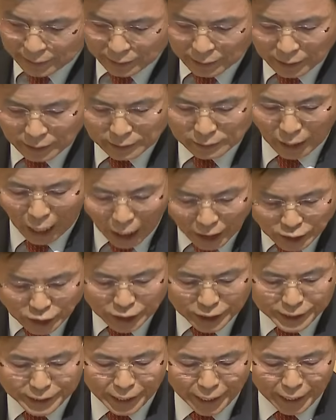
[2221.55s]
ここが
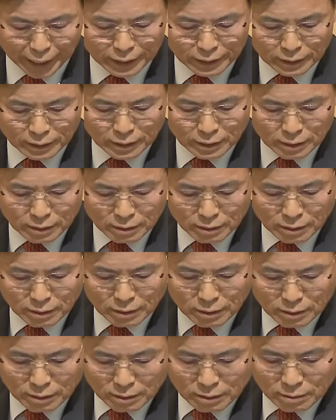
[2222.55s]
昼ならばアフリカ
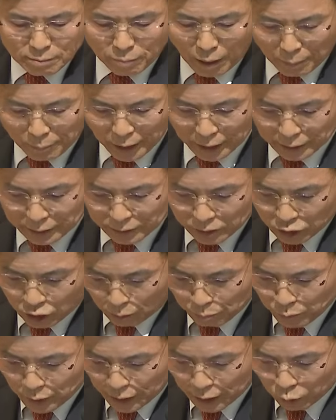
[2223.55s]
は
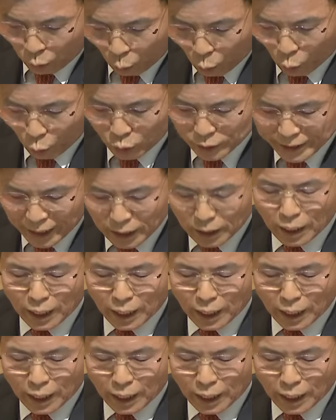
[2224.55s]
夜で